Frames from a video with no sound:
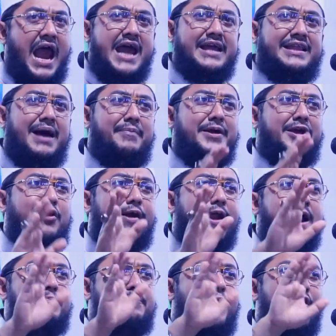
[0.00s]
এই দাবি
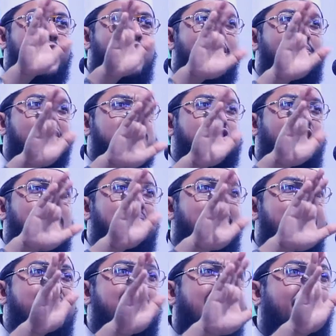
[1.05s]
করার পরেও
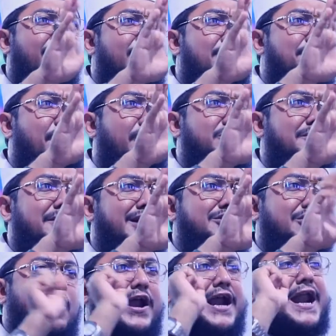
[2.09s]
মুসলমানরা কোনো প্রতিবাদ
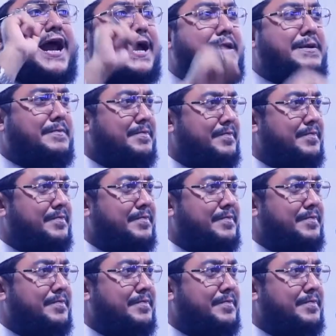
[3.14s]
করে নাই